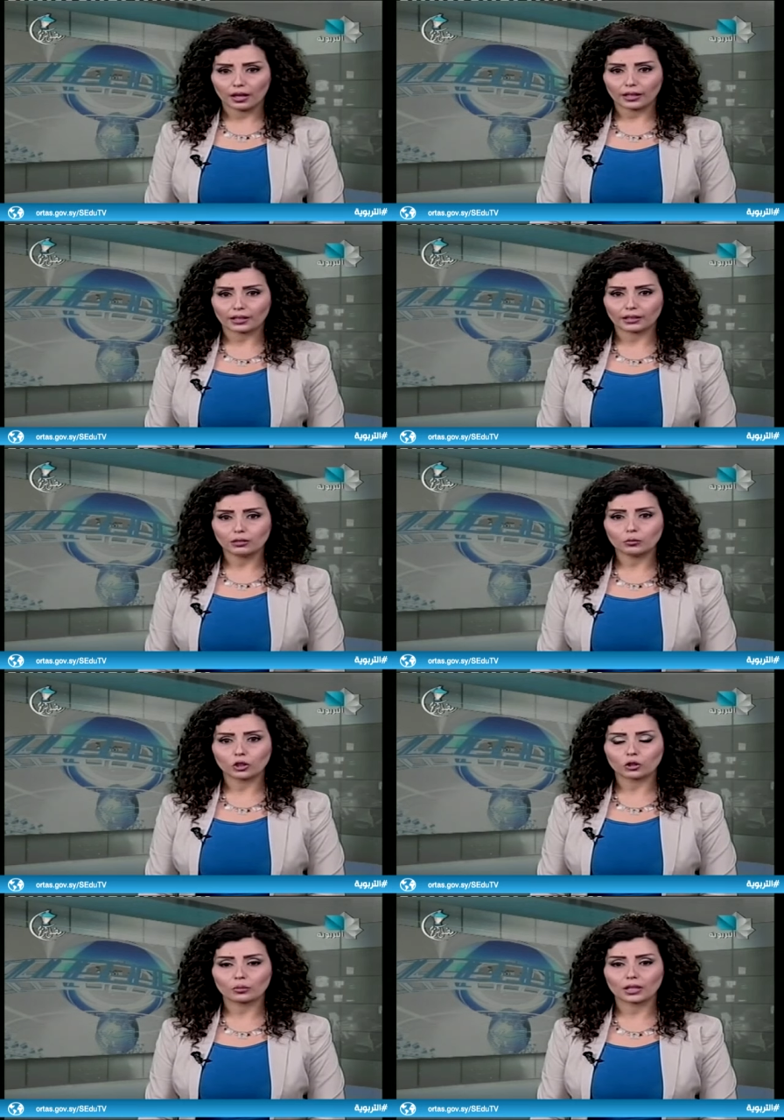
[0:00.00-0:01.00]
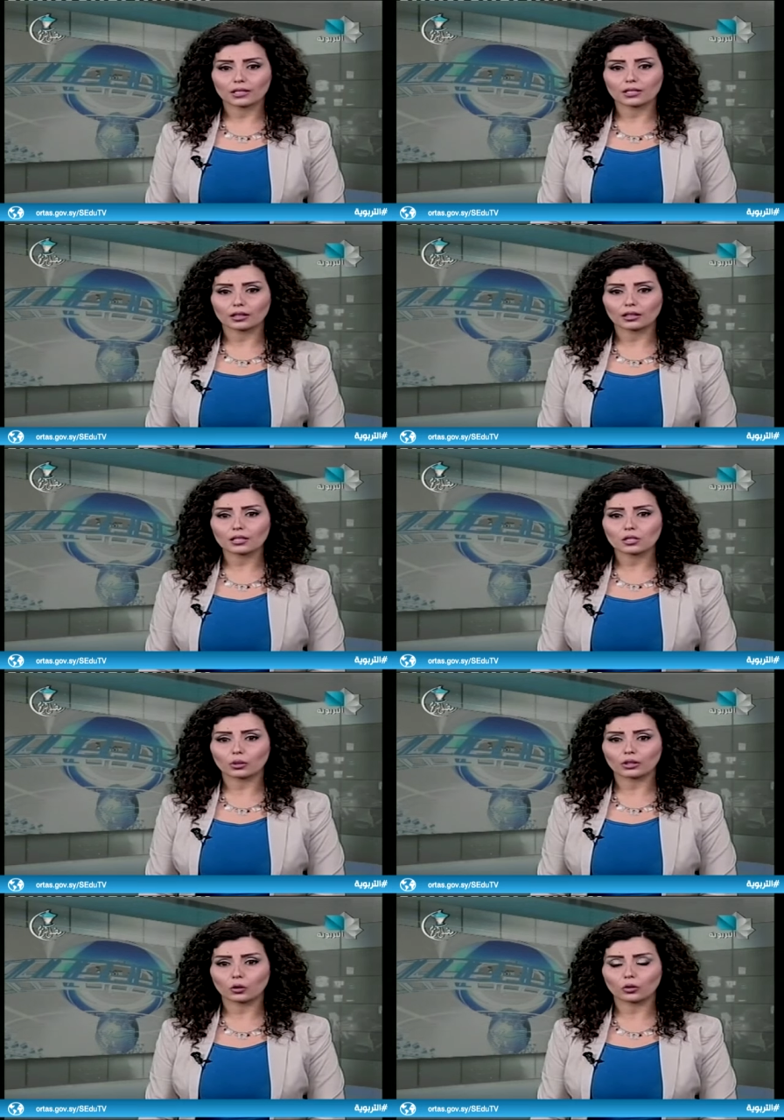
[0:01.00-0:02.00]
أكد مدير مركز القياس
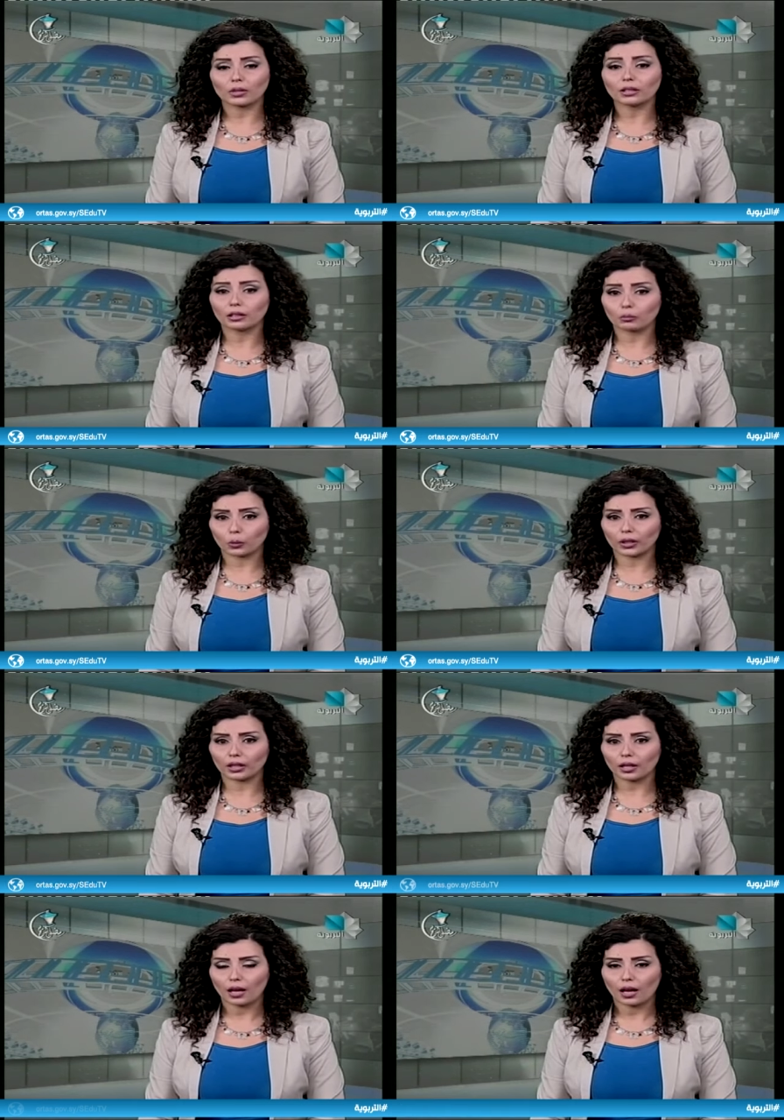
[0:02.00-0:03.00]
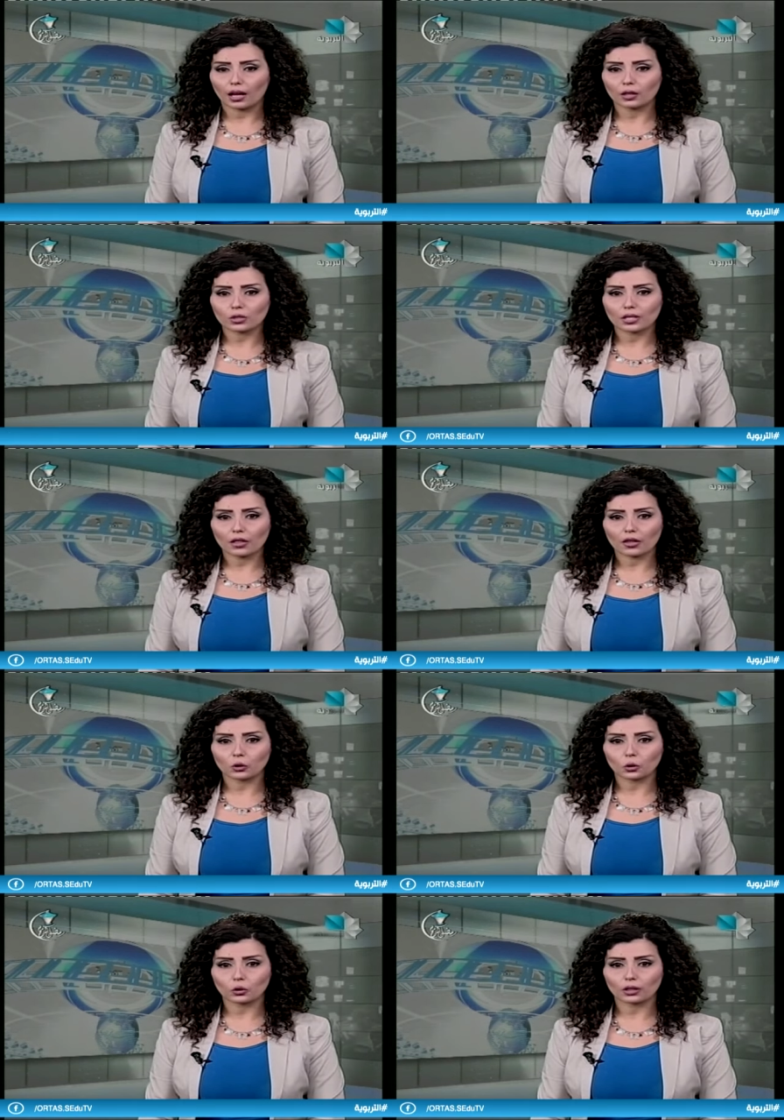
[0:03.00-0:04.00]
والتقويم التربوي الأستاذ
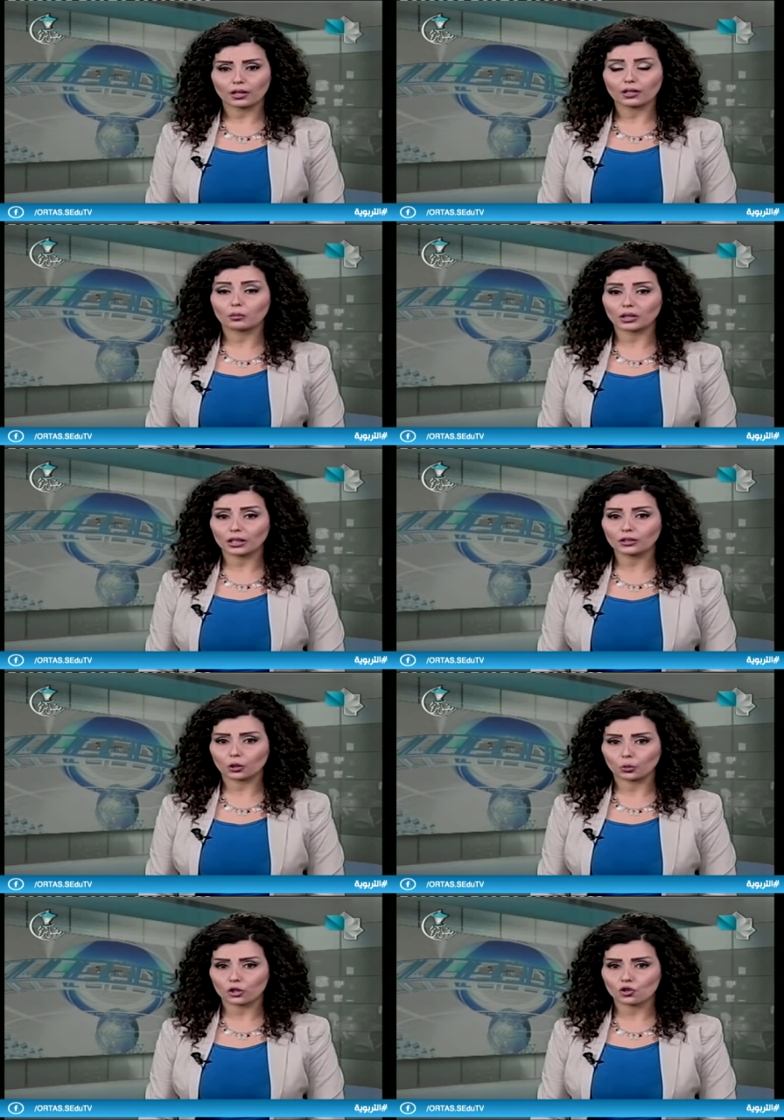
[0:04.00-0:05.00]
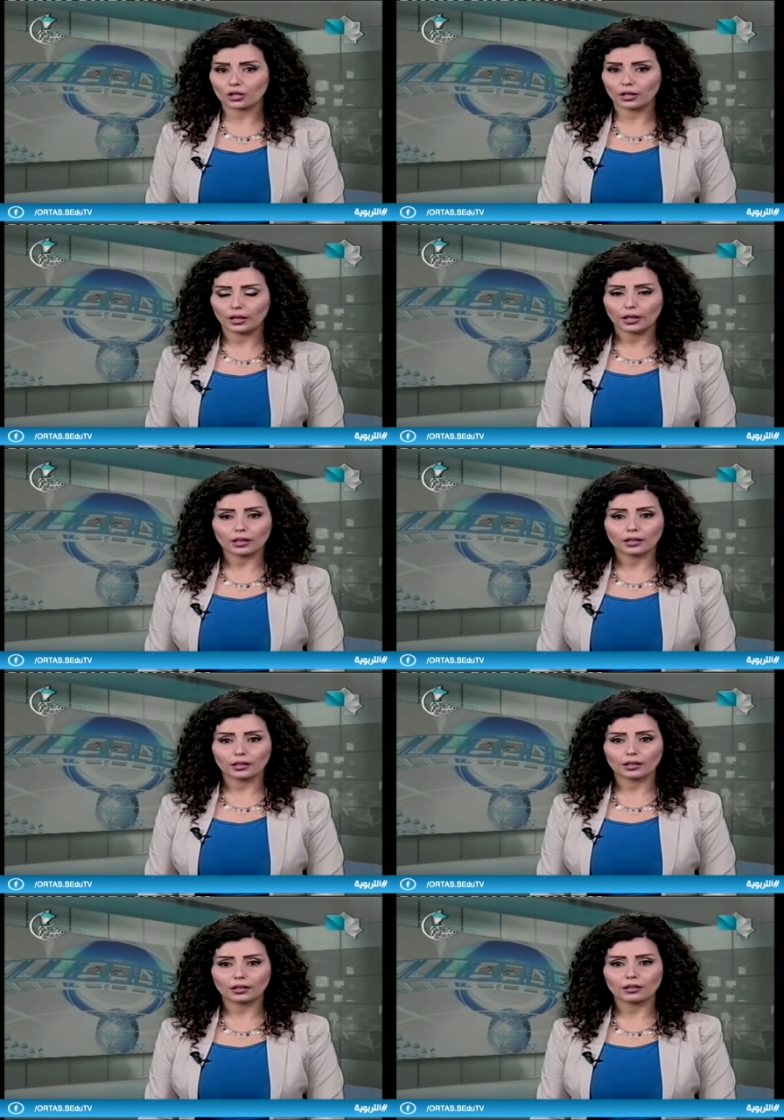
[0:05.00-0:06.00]
الدكتور رمضان درويش
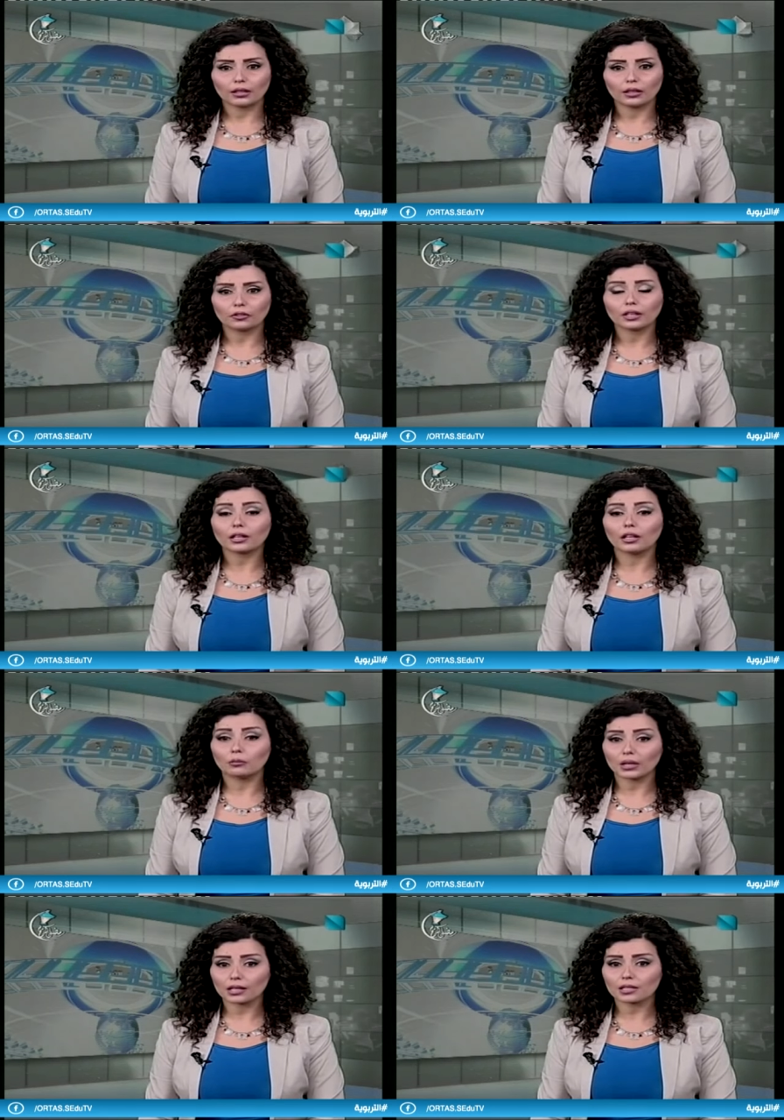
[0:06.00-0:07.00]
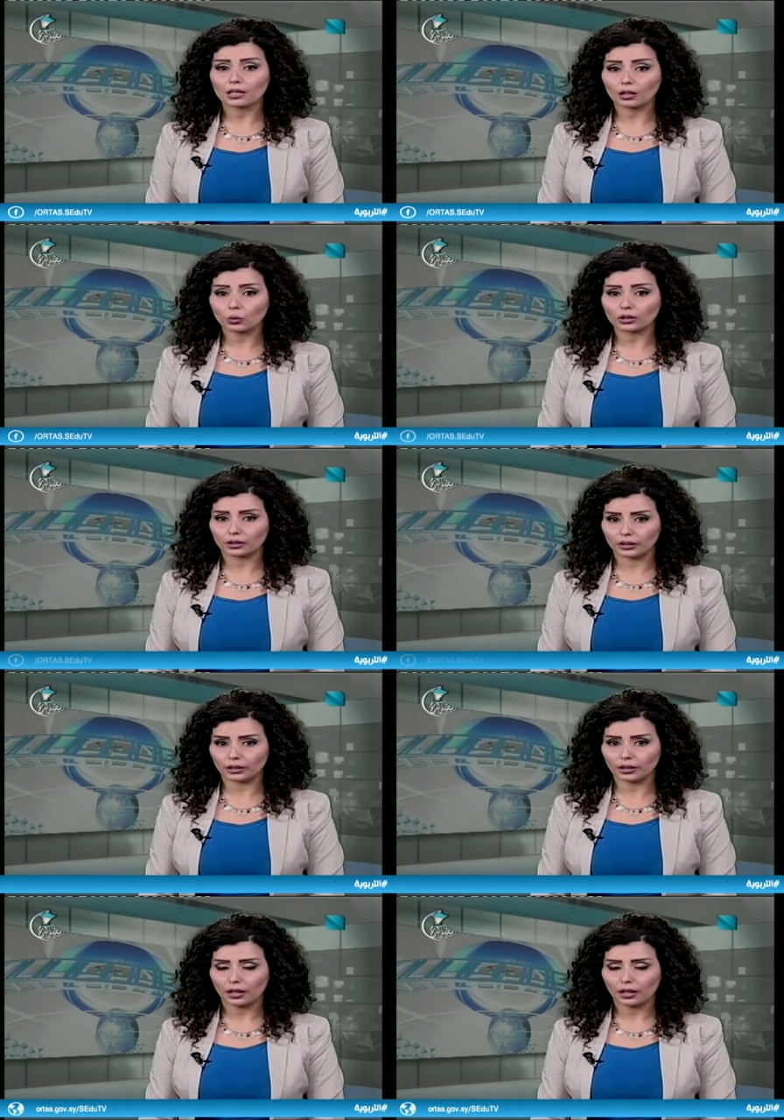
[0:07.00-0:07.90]
خلال لقائه فريق المركز الوطني